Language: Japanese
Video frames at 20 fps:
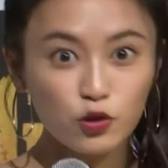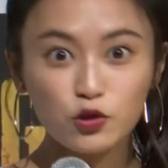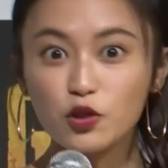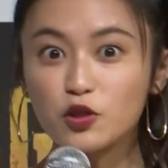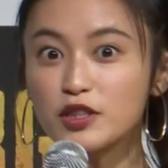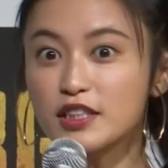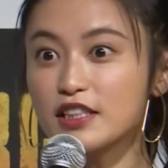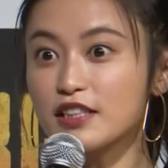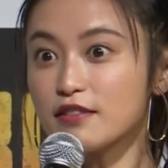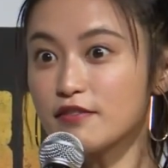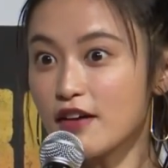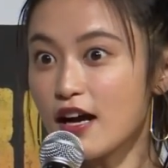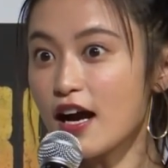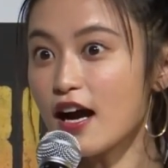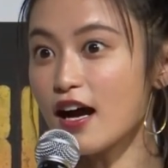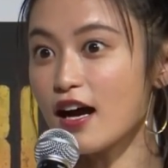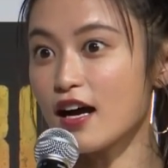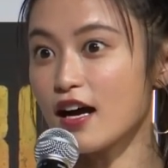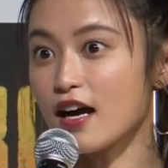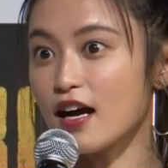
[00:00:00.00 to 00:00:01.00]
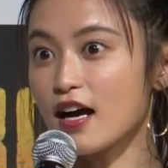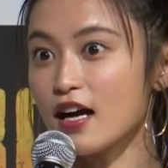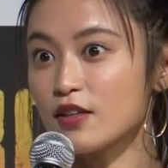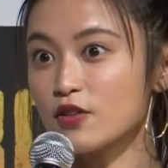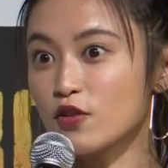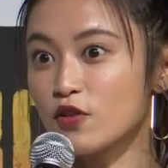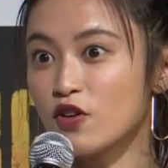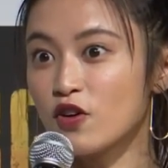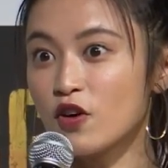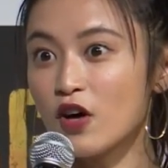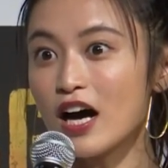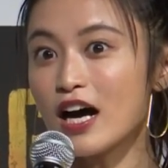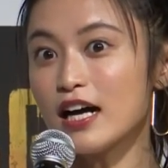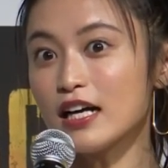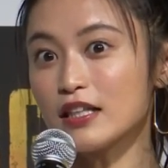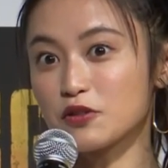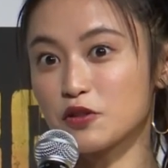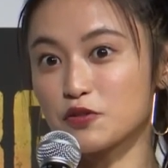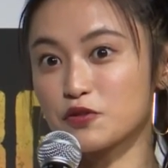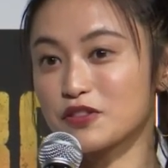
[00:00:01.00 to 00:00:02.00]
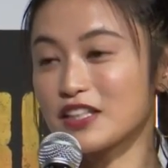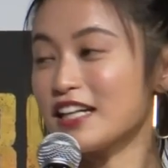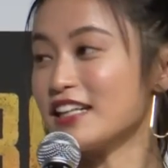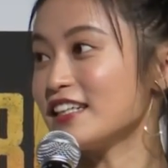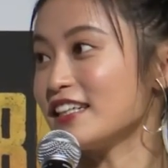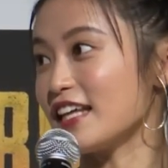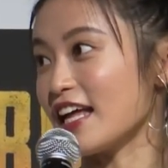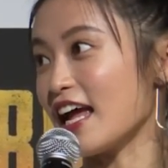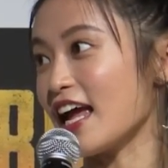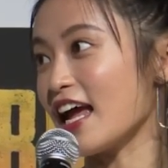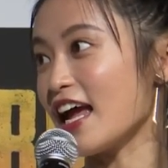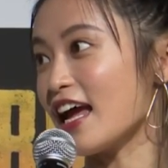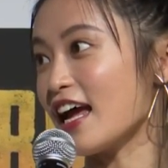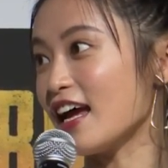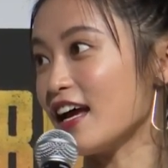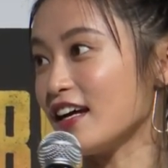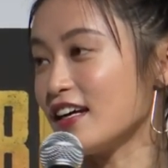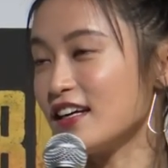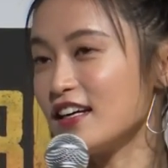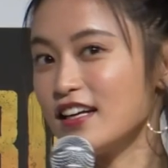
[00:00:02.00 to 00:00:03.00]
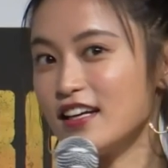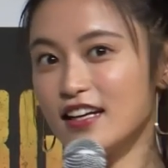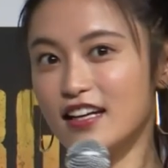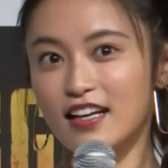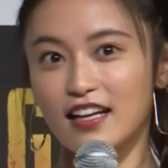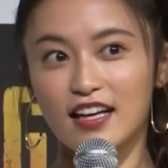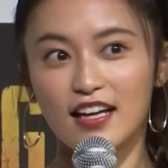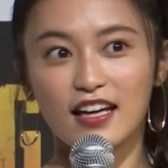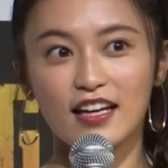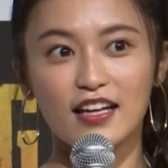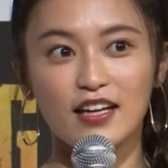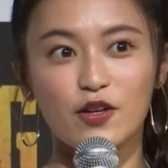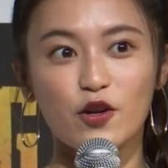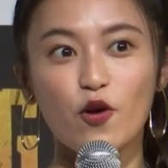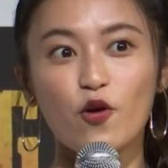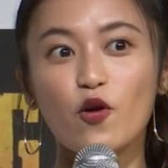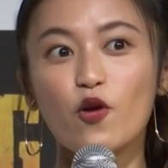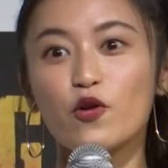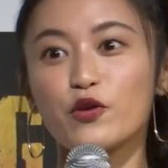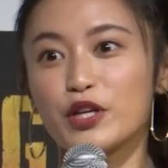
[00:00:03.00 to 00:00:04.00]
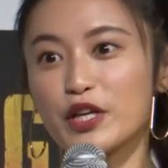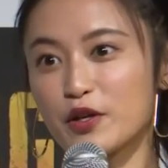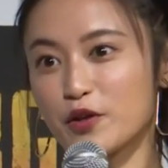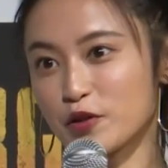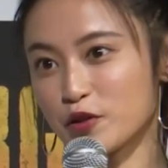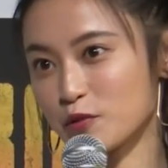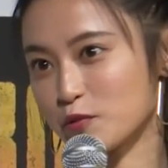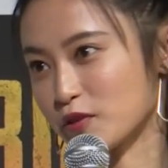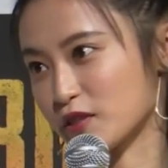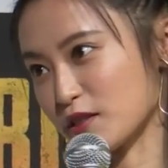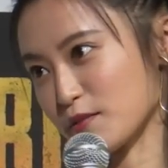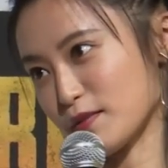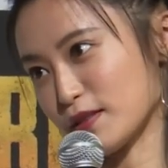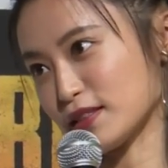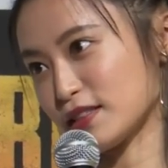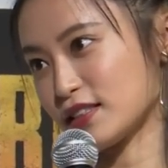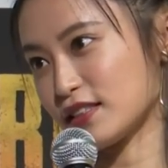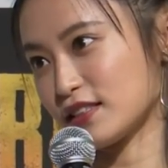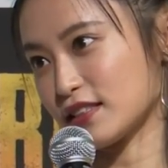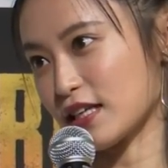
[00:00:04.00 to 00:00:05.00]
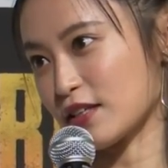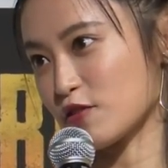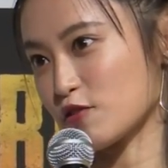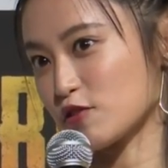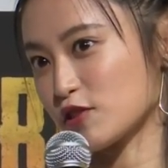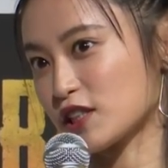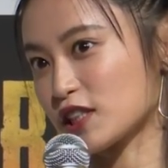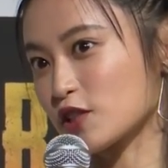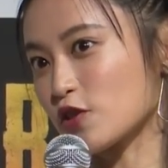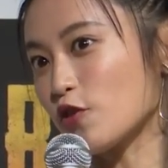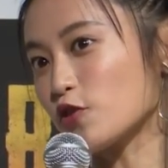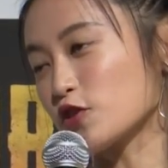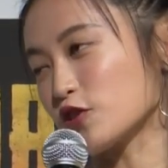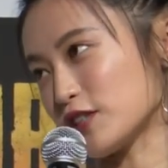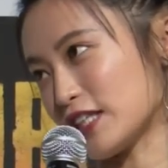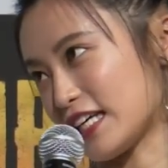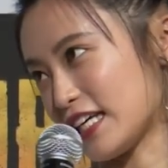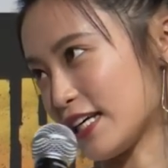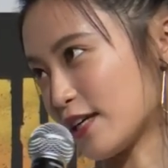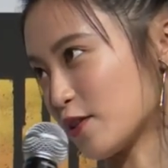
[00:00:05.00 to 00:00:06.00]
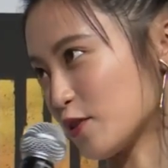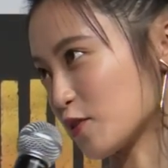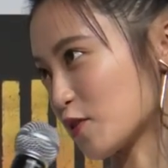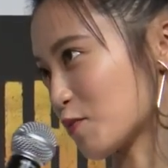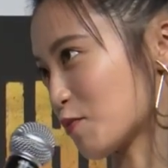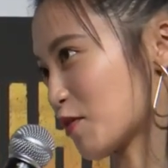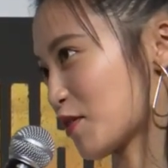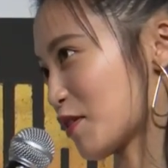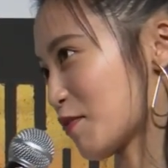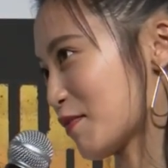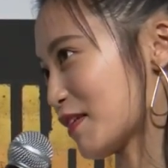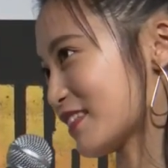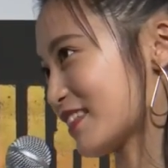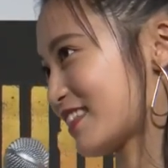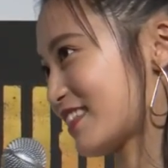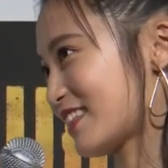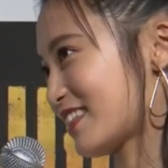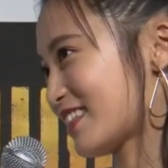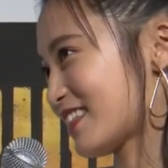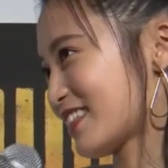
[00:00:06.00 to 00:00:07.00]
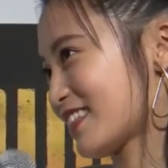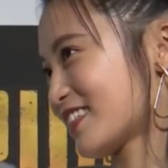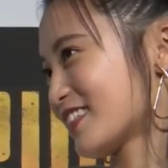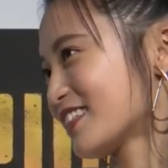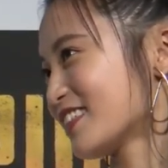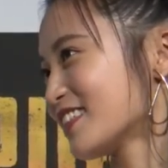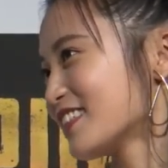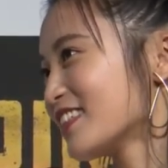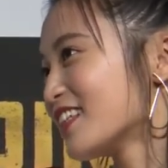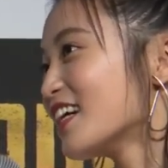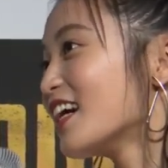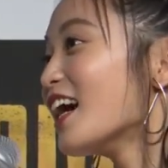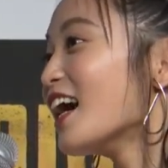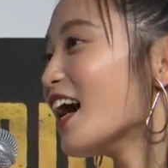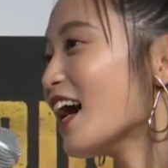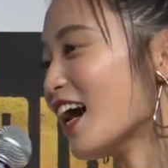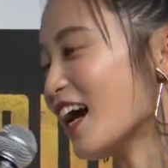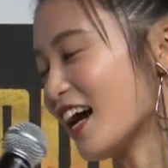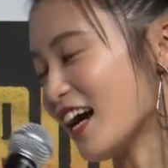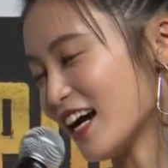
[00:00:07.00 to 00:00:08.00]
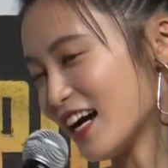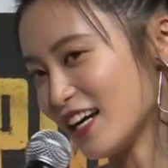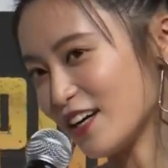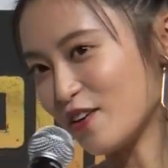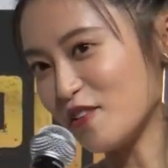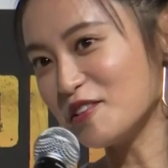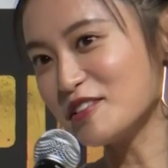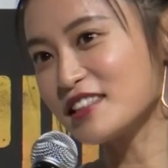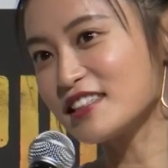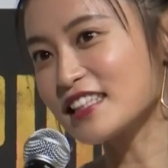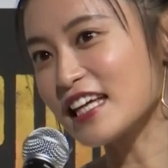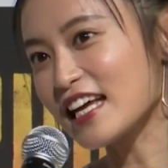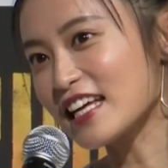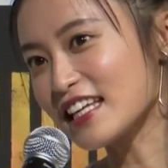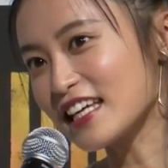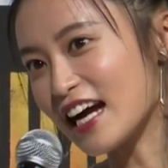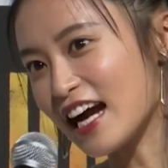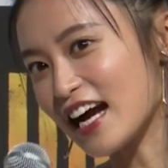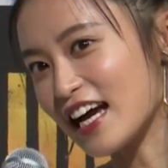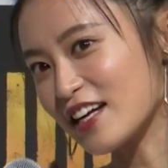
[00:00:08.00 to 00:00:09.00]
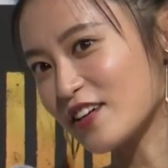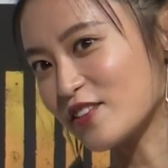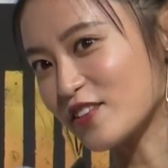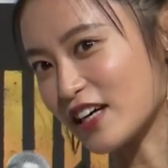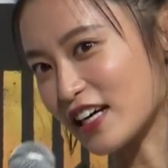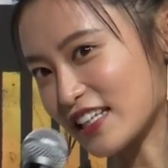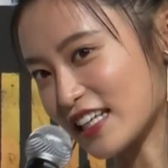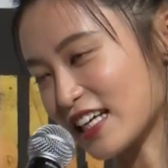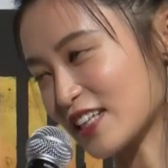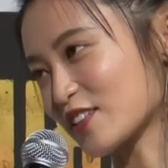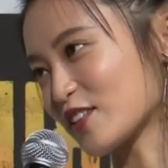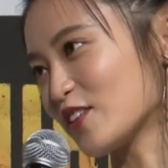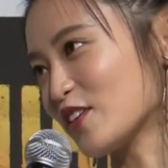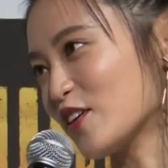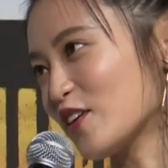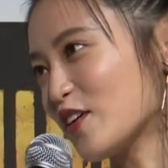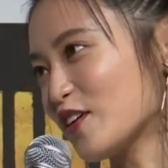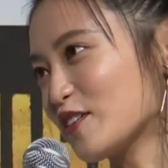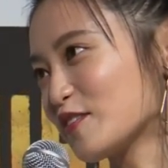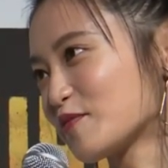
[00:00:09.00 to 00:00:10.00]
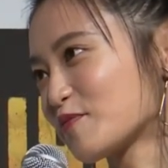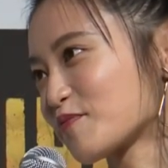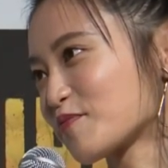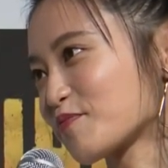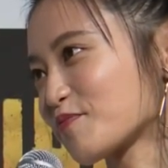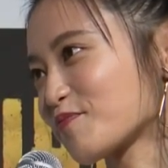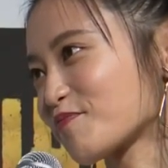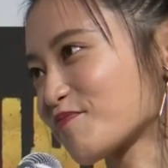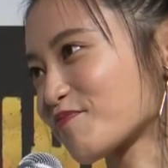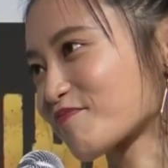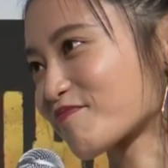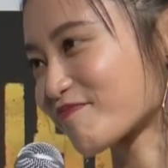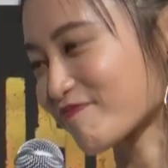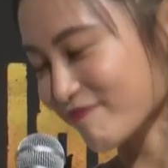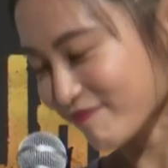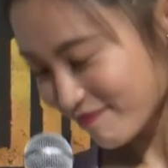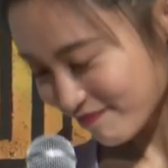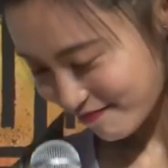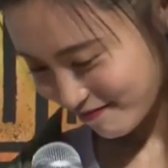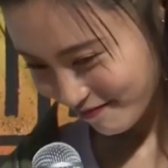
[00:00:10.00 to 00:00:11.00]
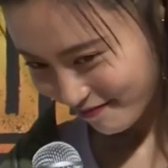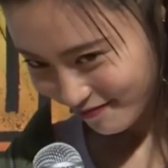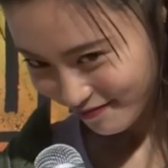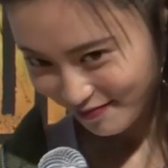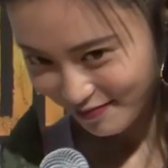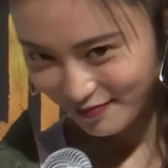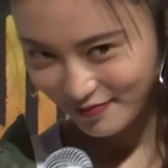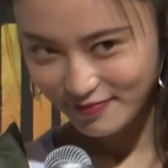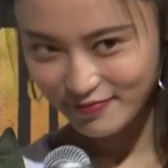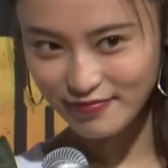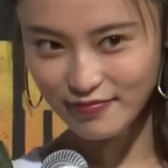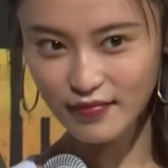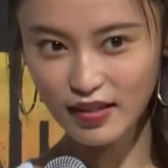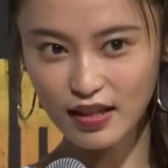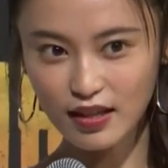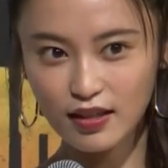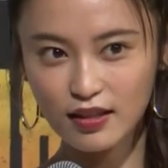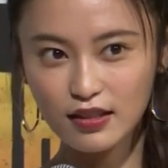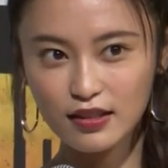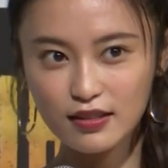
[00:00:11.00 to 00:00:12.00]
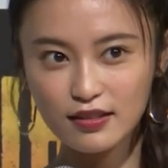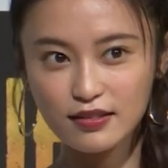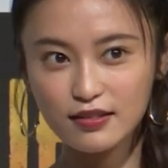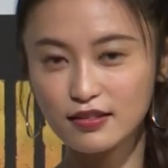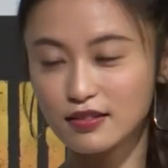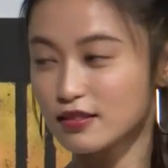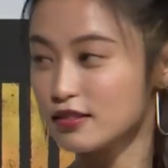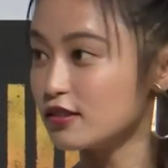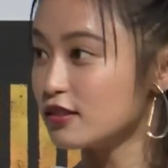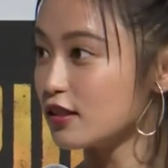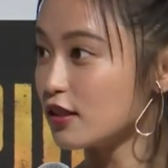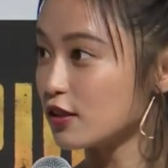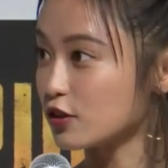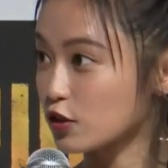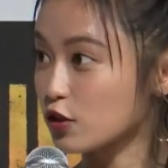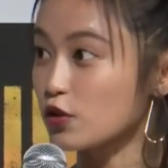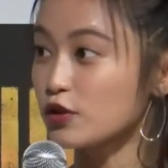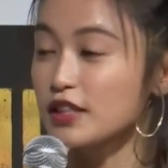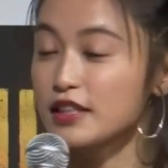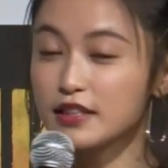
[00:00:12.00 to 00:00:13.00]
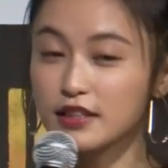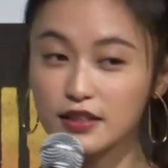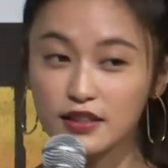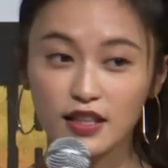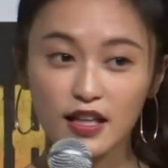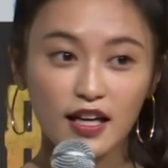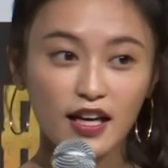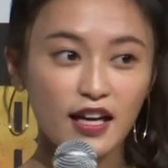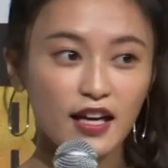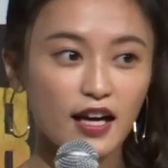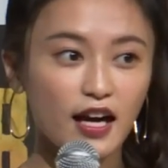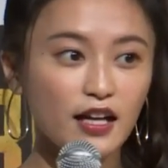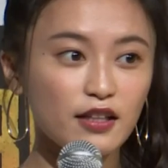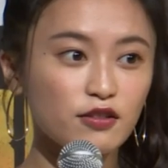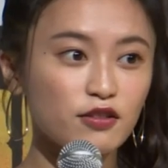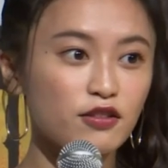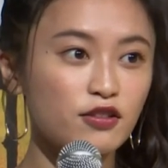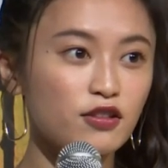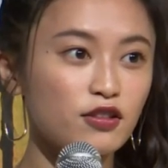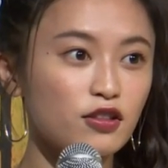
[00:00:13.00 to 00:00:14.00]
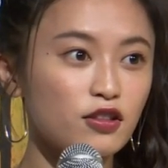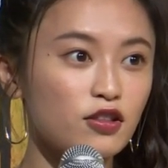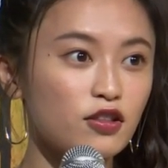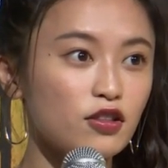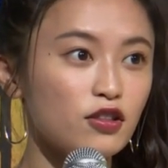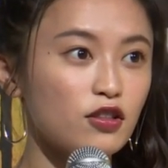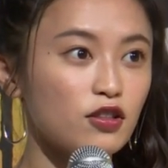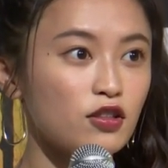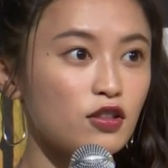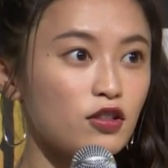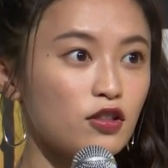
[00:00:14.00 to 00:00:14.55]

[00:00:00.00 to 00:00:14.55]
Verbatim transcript: 今年はあの母と2人で、えー、旅行に行こうと思ってますあの四国に行こうと思ってます四国はい温泉に入ろうかなとあいいですねゆっくりとそうですねあの